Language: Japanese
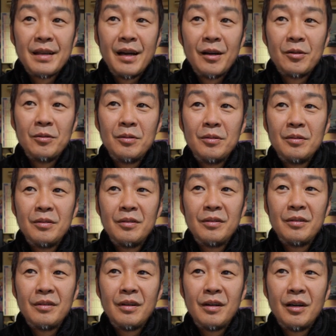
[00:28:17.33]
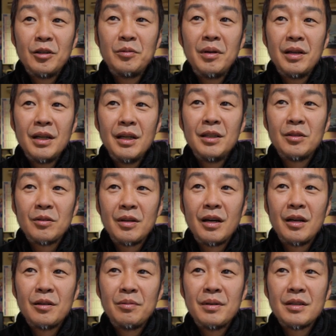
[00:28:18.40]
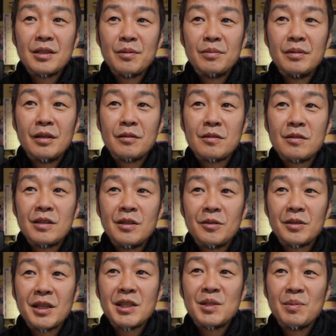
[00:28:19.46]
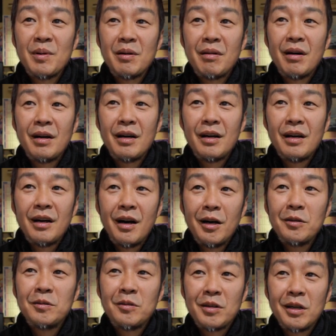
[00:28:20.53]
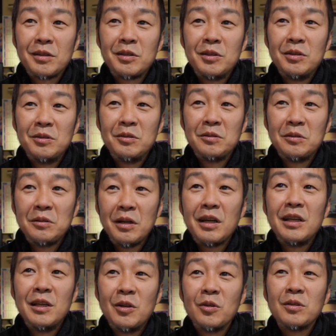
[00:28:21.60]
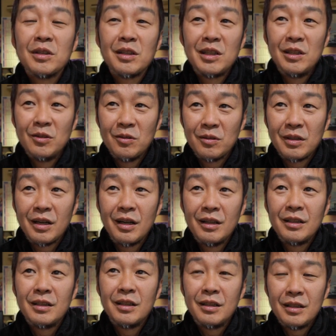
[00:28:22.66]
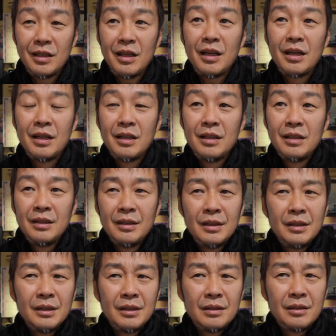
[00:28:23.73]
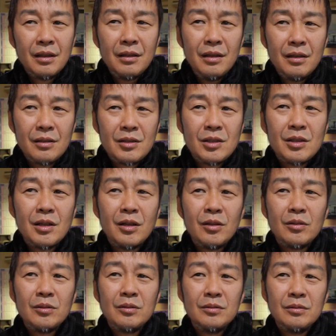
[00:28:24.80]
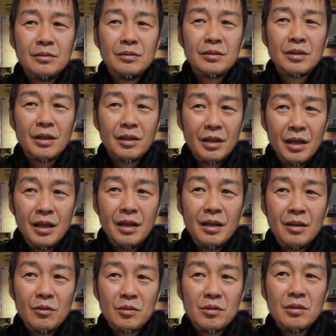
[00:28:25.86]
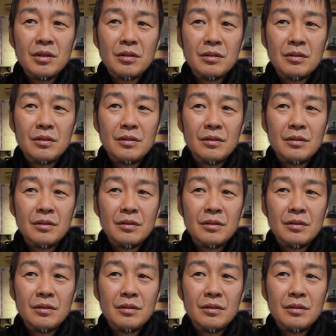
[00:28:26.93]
ん、あのー、アルファ9とかアルファ7 r 3の立場があるのかっていうぐらいいろんな機能を入っていて何が違うんですかねおそらく